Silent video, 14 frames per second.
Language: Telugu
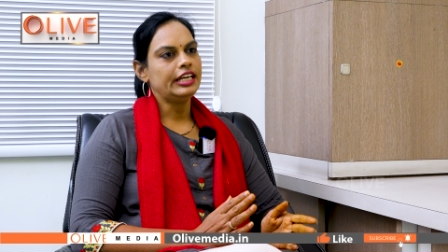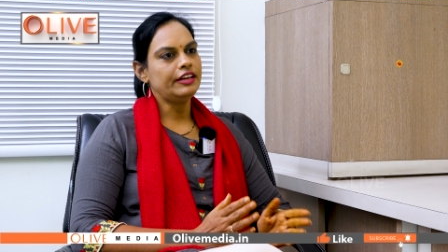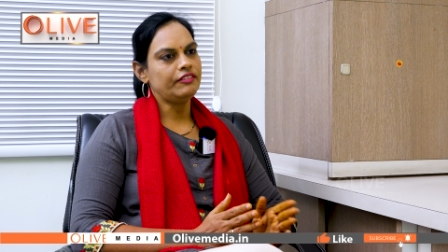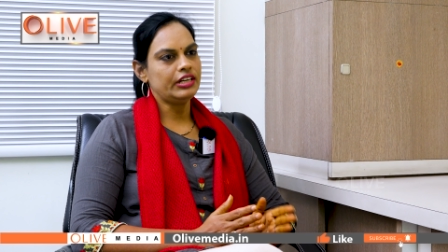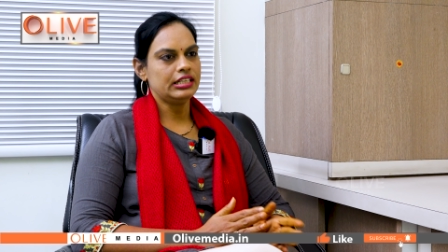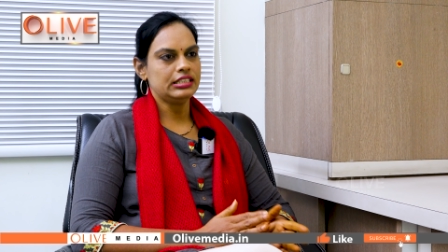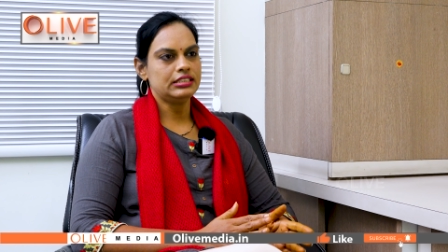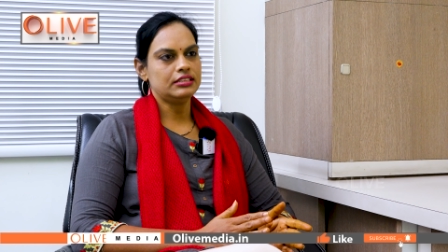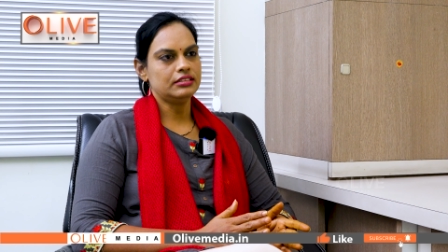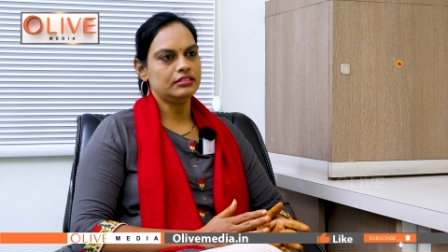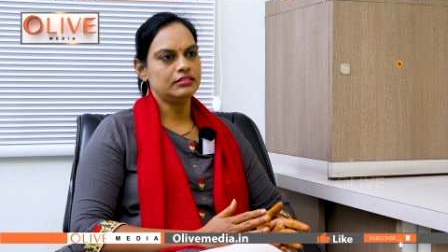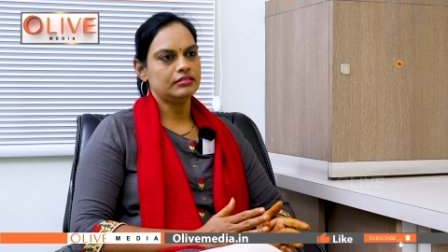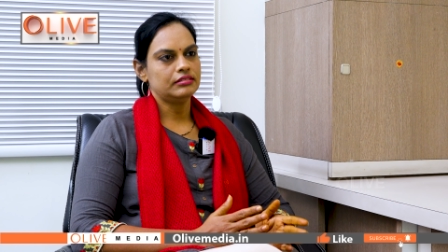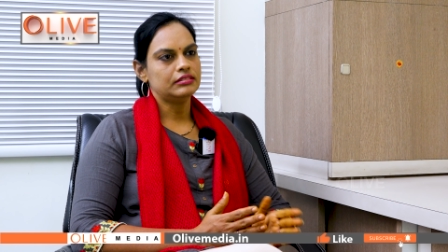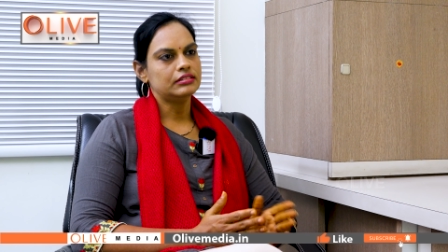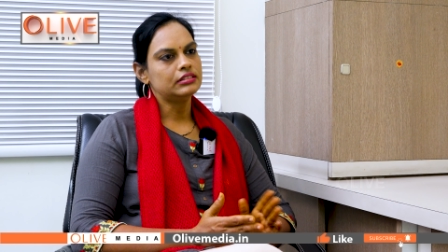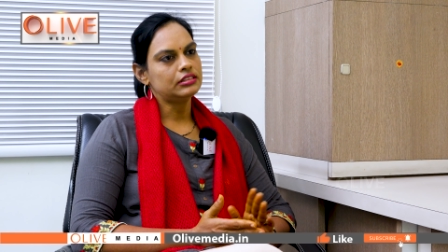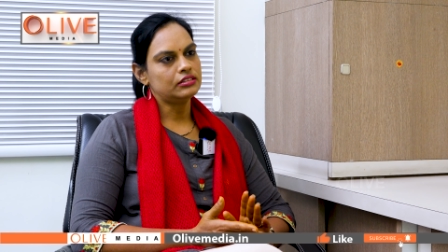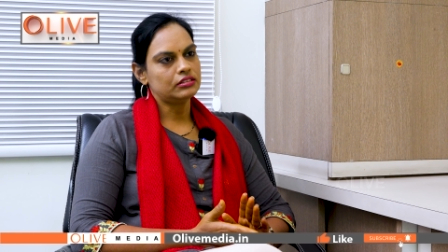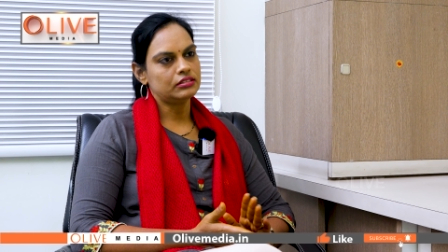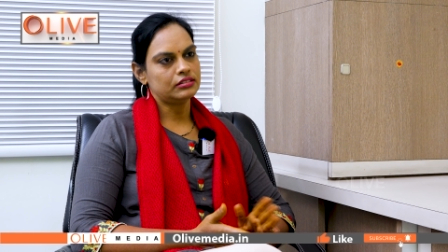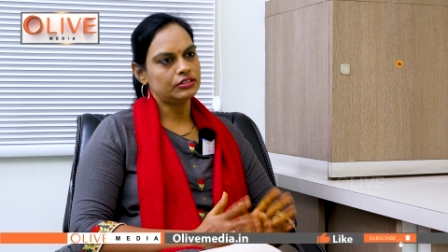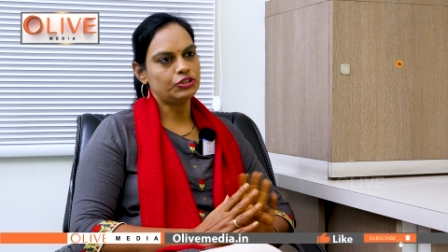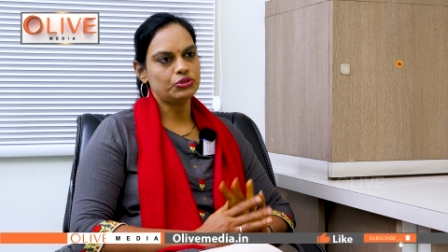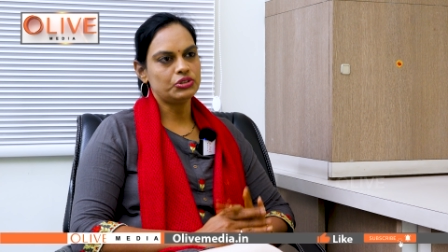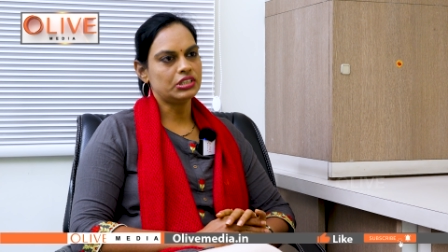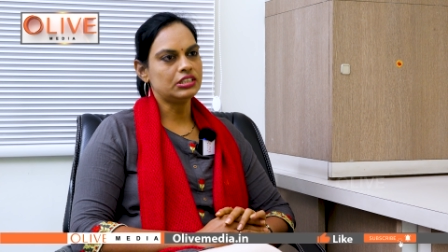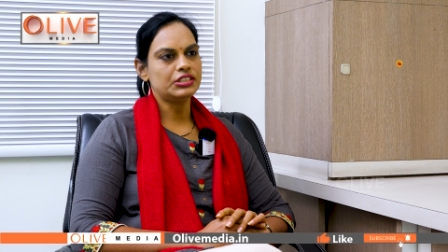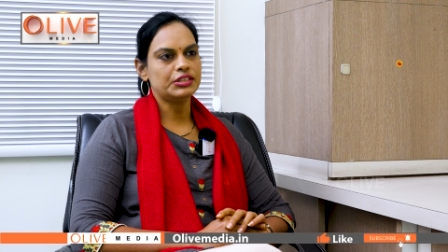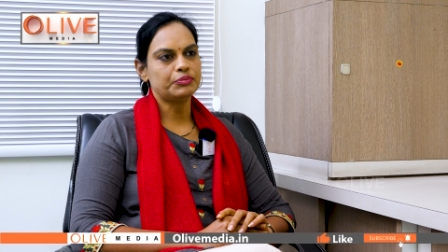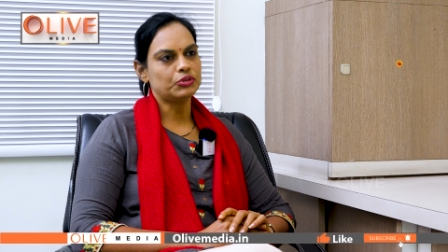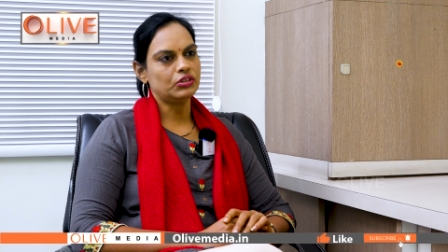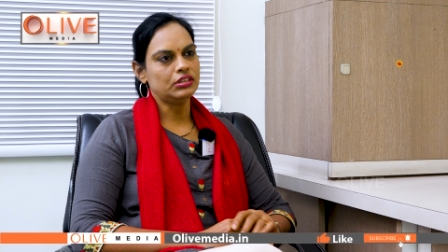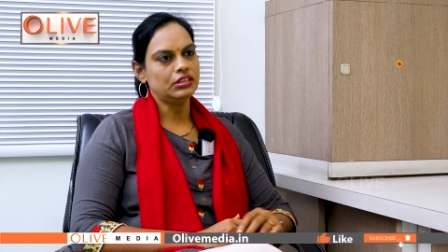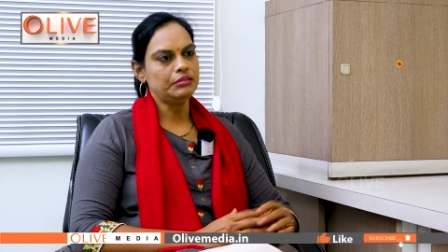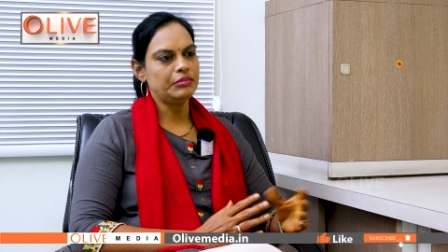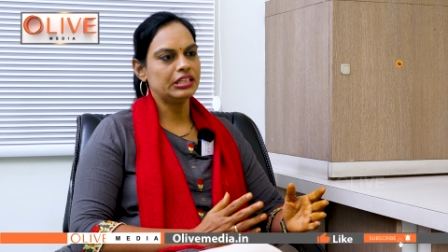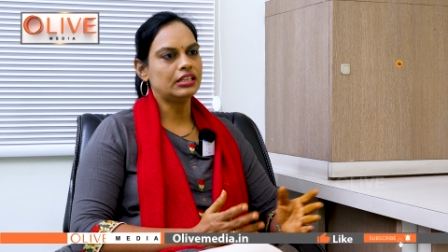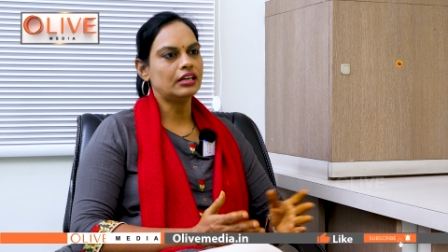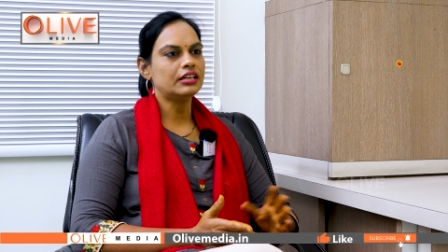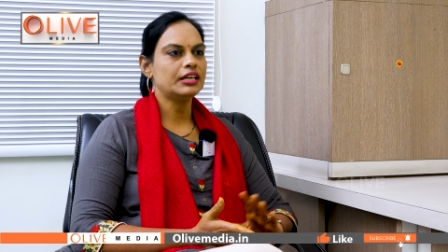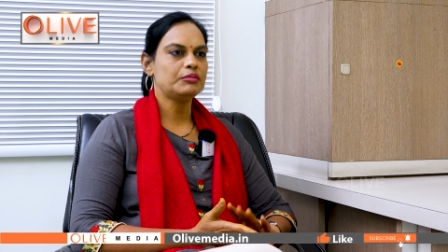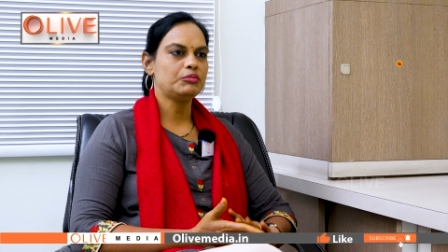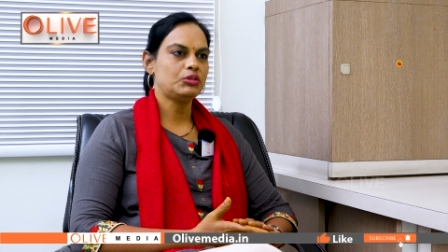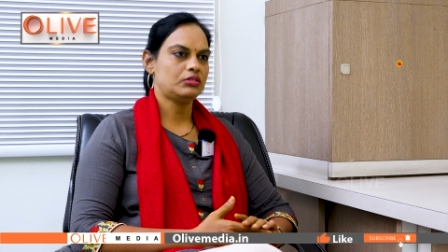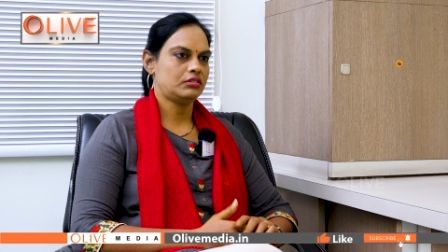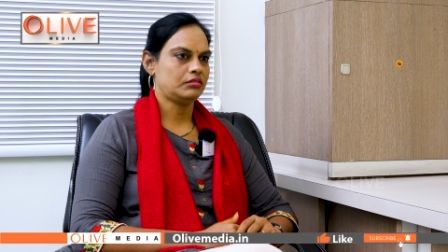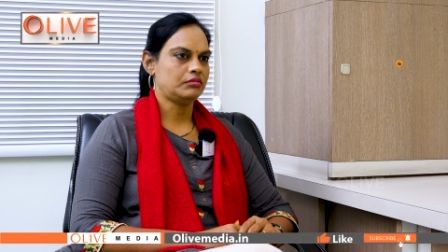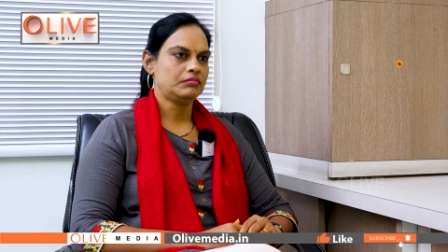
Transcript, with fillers: ఈవినింగ్స్ ట్యూషన్స్ చెప్పుకొని మిగతా టైంలో